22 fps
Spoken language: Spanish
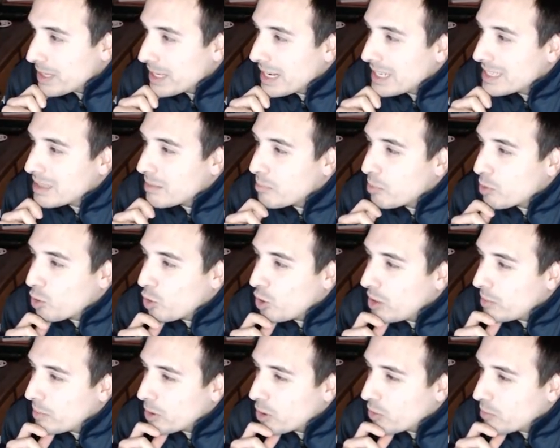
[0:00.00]
tampoco
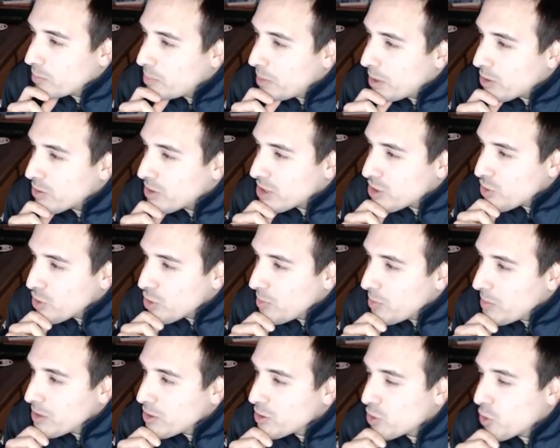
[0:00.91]
Lebron, pero te estoy
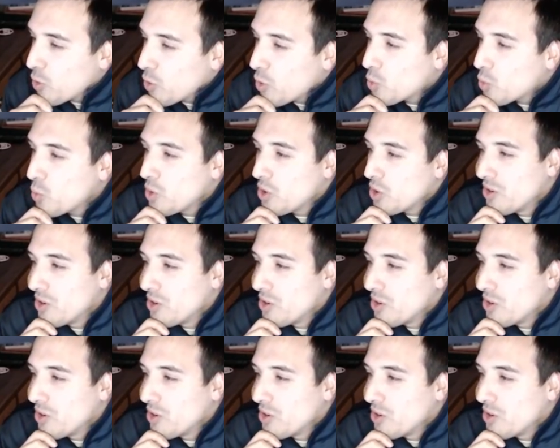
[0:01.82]
comiendo todo el culón.